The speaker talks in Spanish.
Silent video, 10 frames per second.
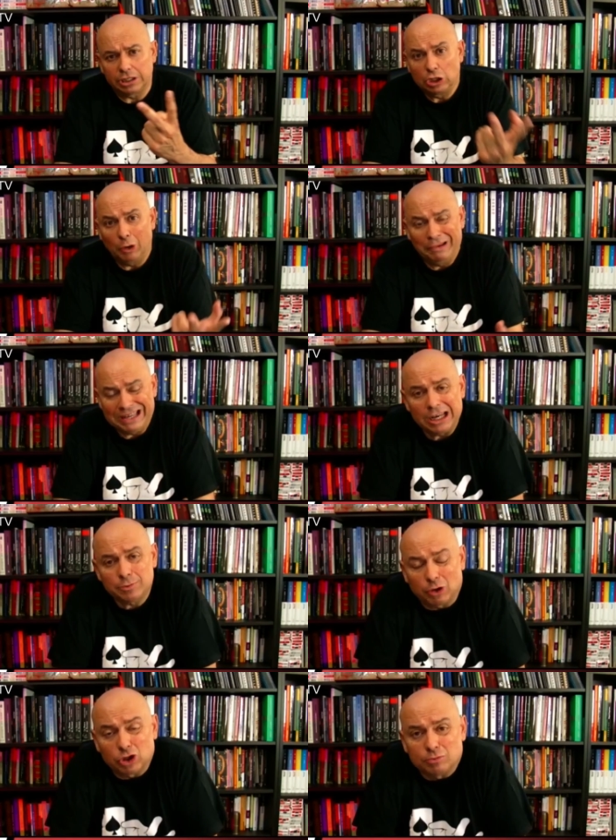si te lo pillan es
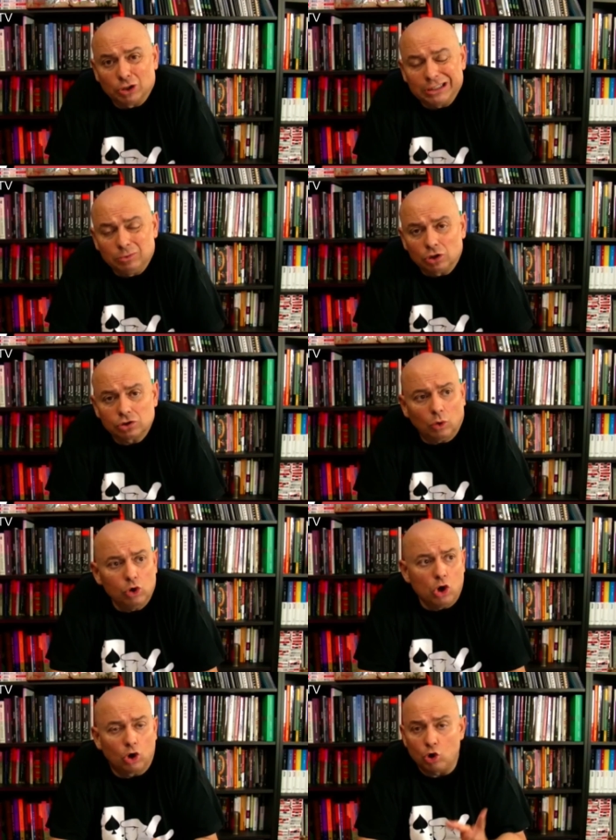por dos motivos.
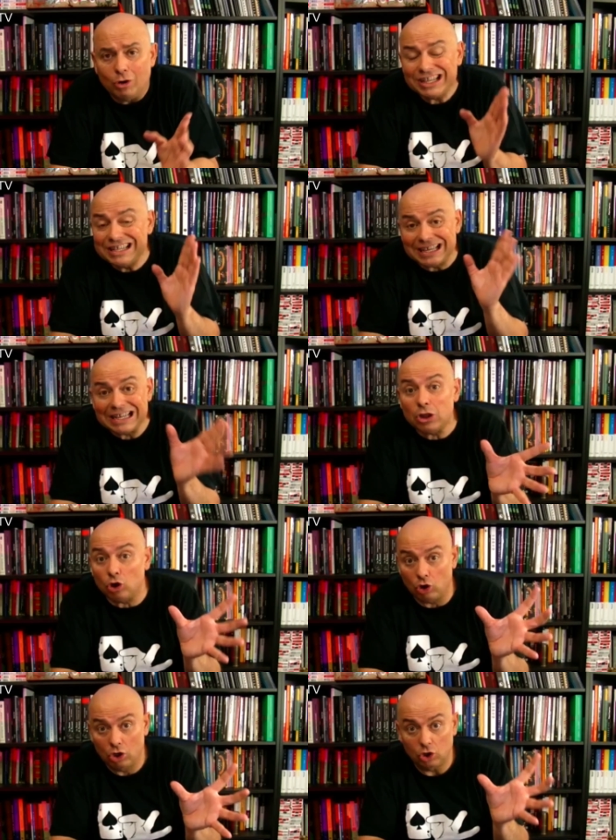Uno, no has
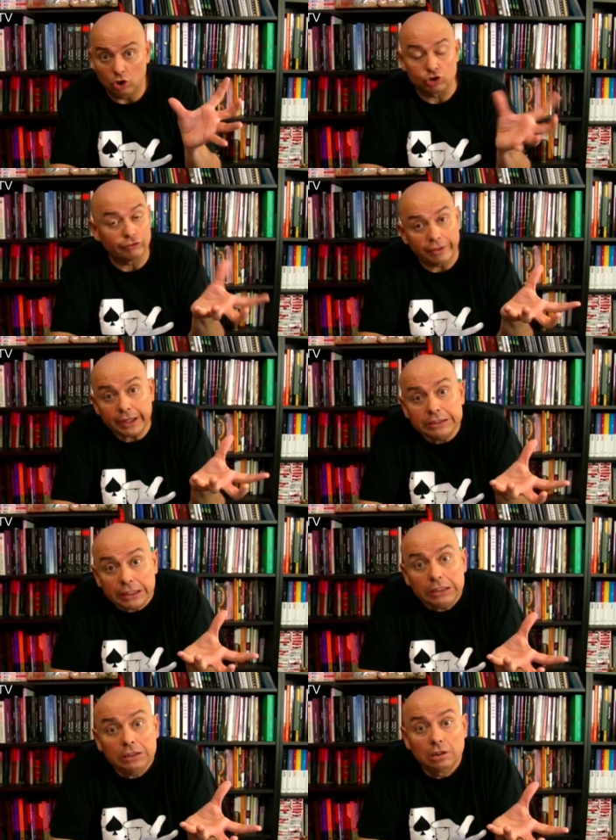ensayado lo
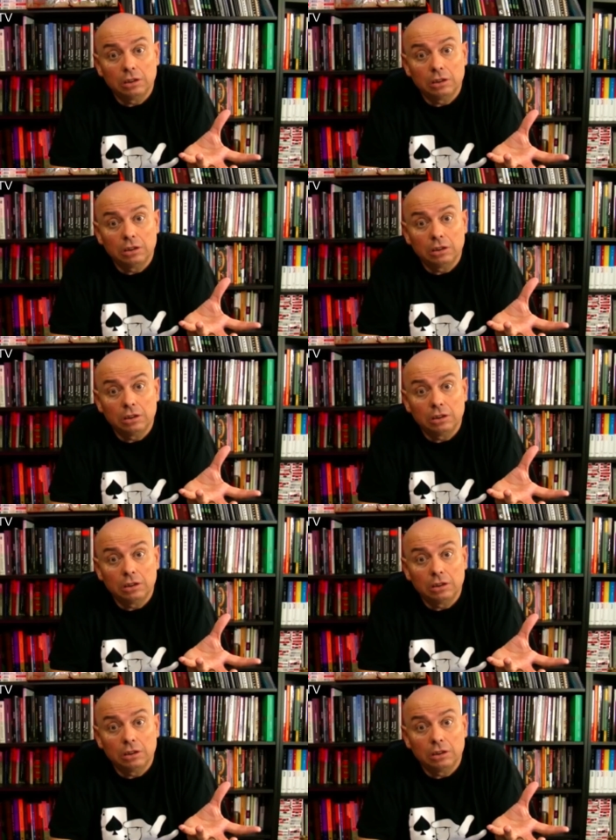suficiente,